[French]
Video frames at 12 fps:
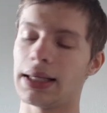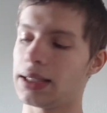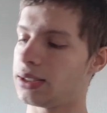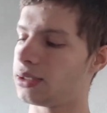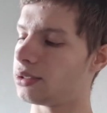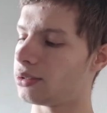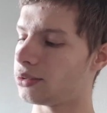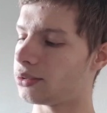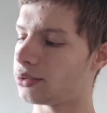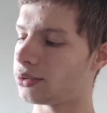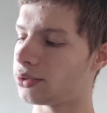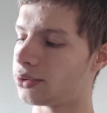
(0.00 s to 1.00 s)
Et
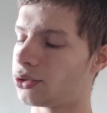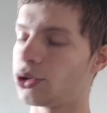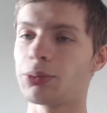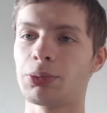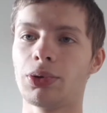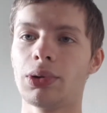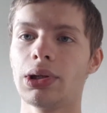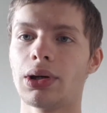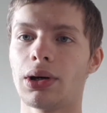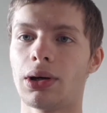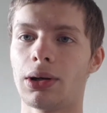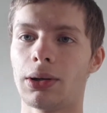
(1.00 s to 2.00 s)
euh, depuis,
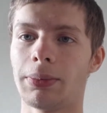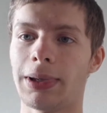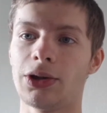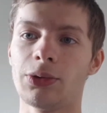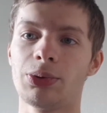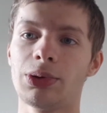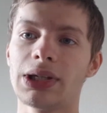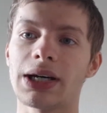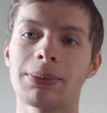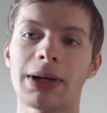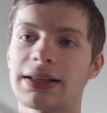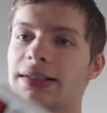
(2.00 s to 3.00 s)
euh, bah, depuis
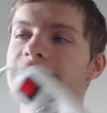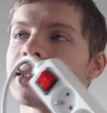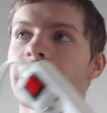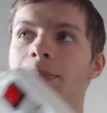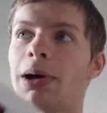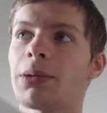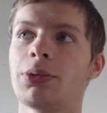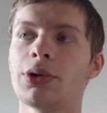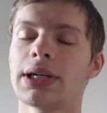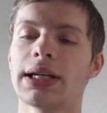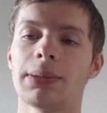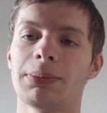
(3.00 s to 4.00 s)
hier matin, ça a pas
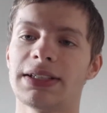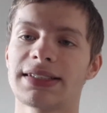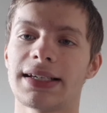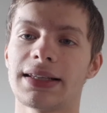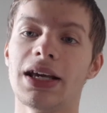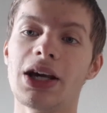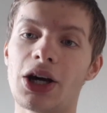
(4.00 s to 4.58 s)
rebugué la PS4.